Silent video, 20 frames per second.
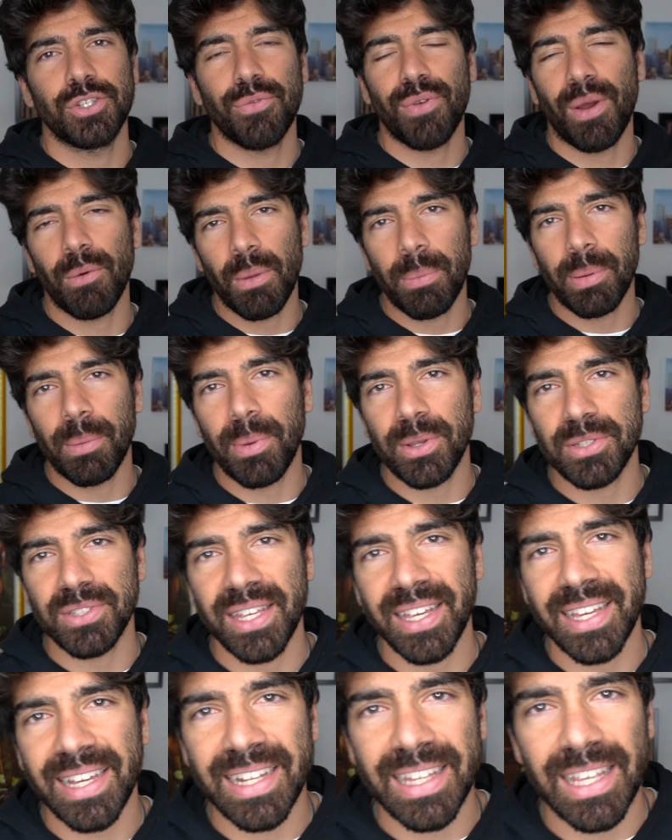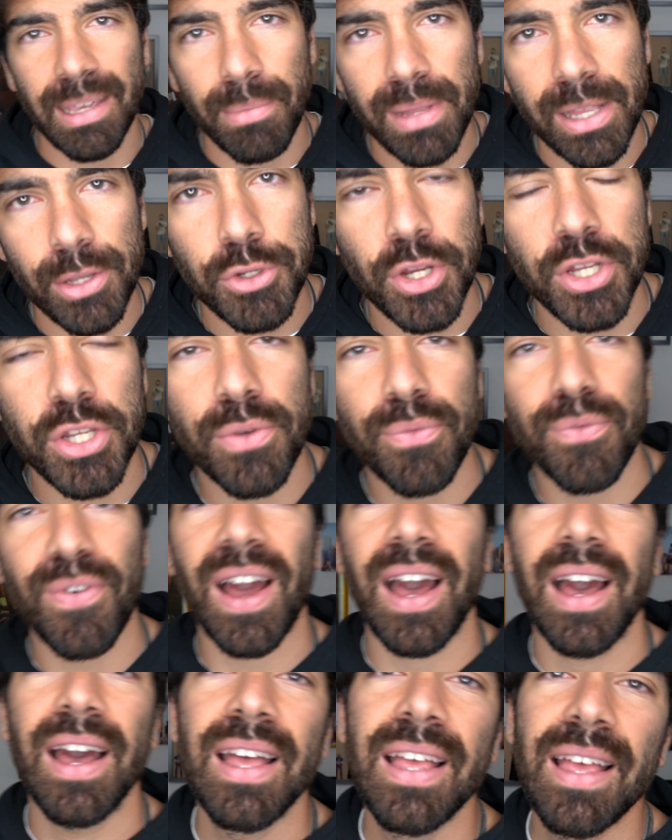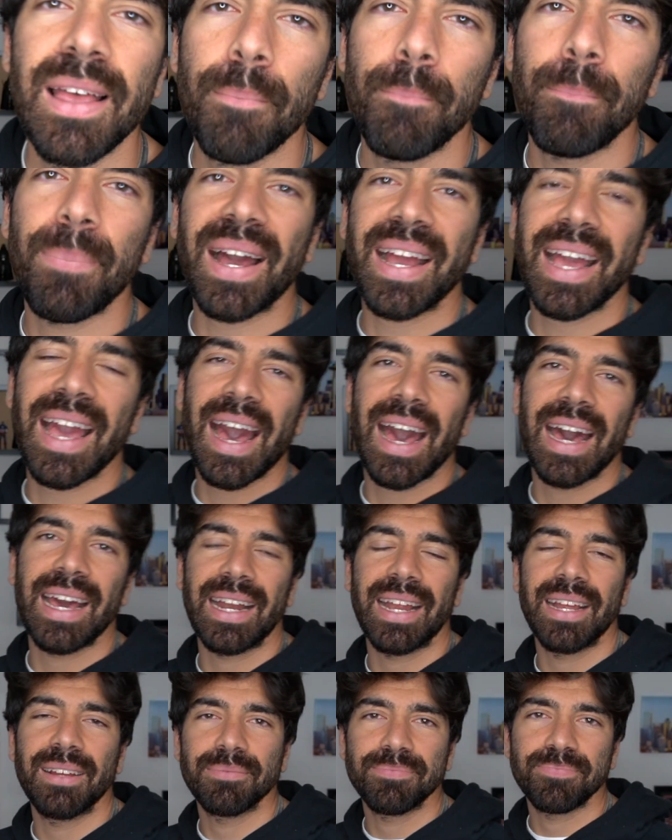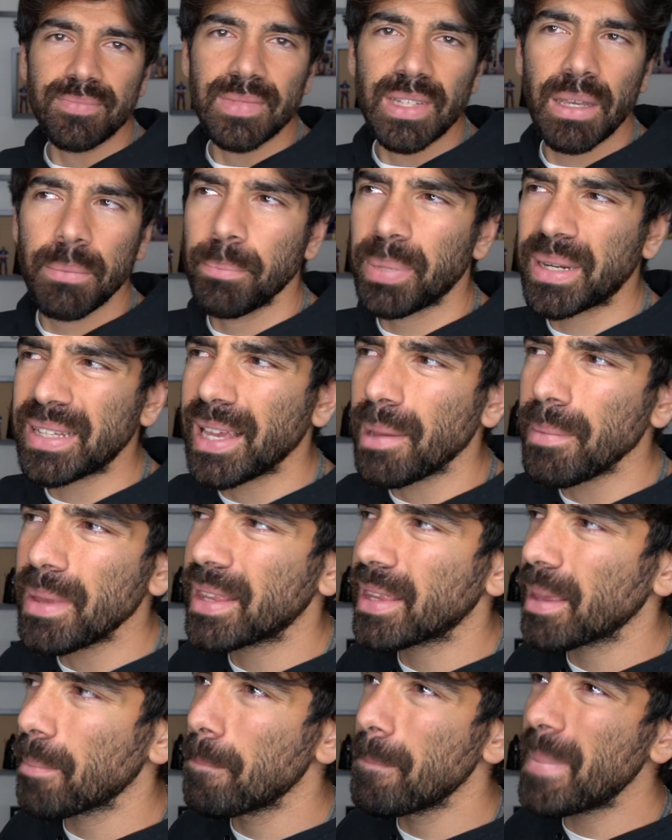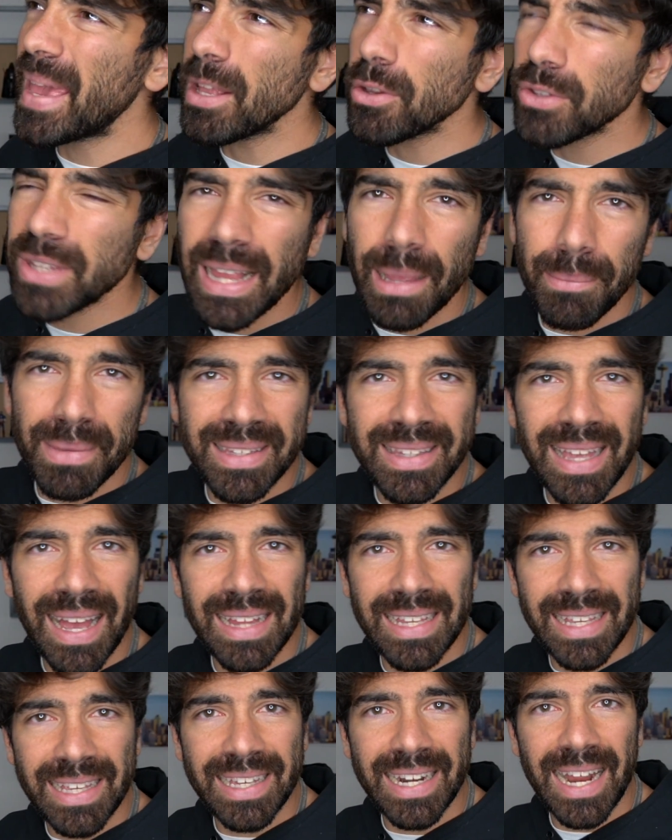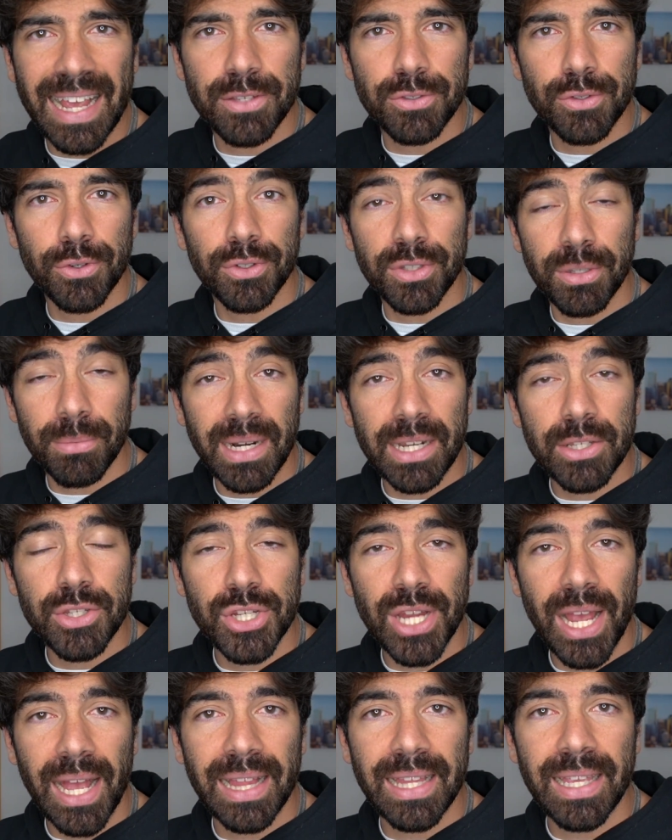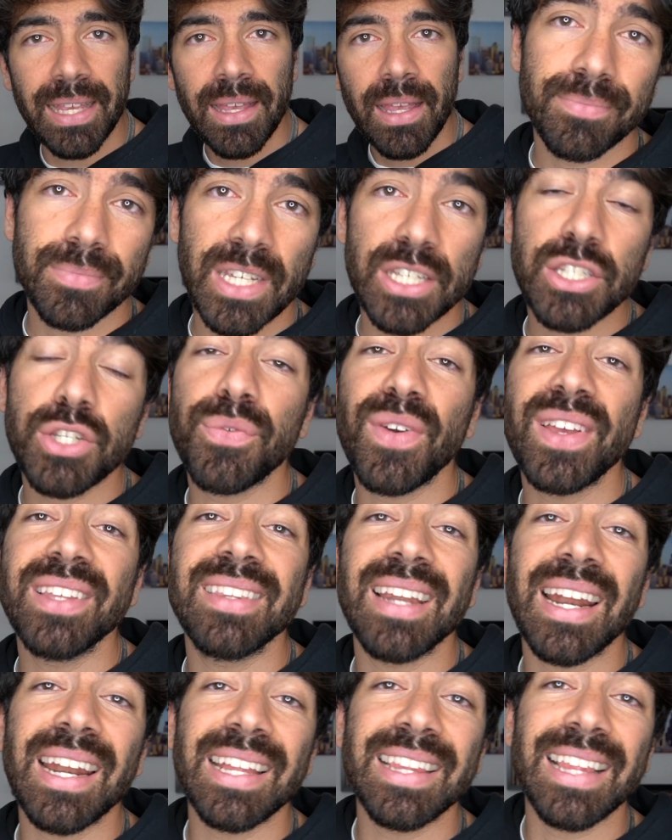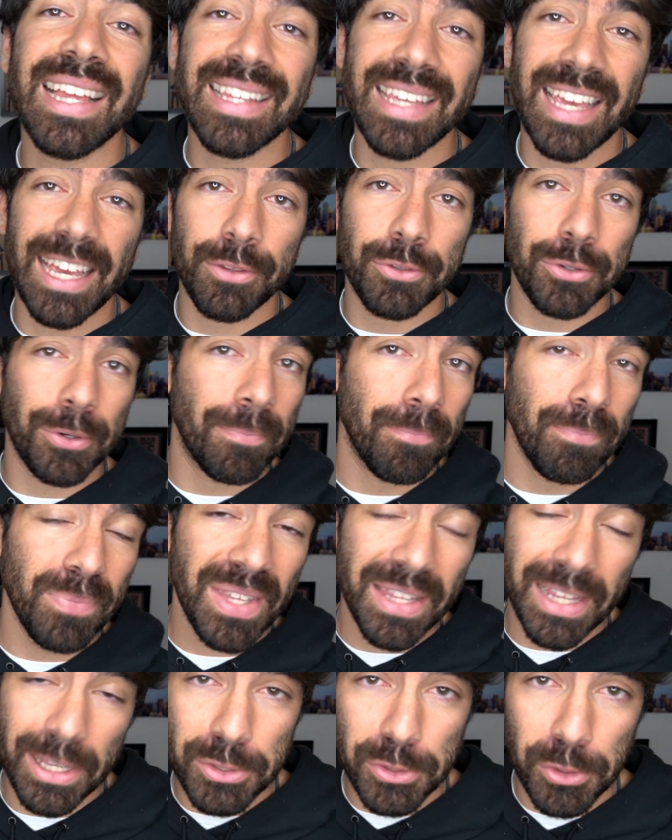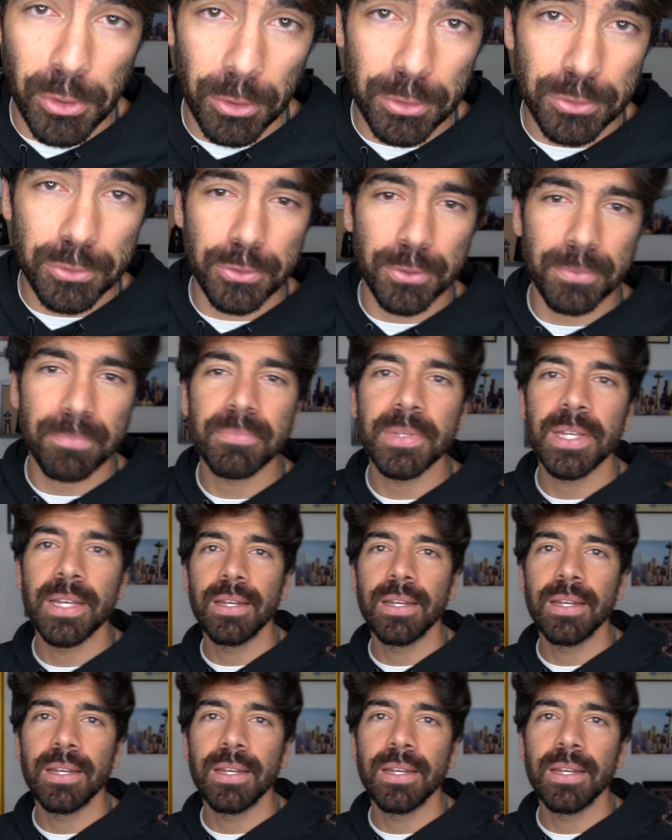ci fa una proposta incredibile, cioè ci fa pagare praticamente meno della metà l'ingresso con i bracciali e ci fa entrare da dietro, di nascosto.